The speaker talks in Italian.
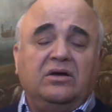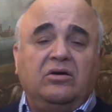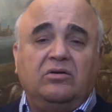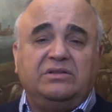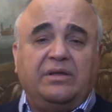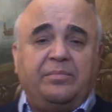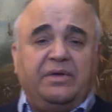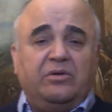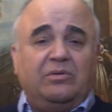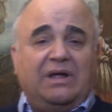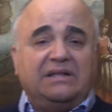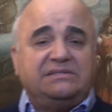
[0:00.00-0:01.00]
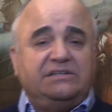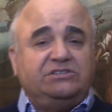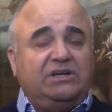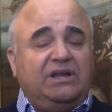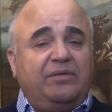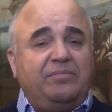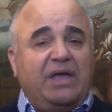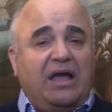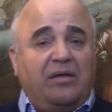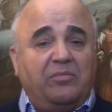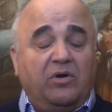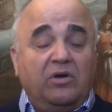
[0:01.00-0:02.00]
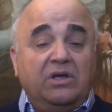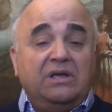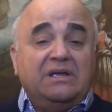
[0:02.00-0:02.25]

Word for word: o tapirulanze ce le abbiamo.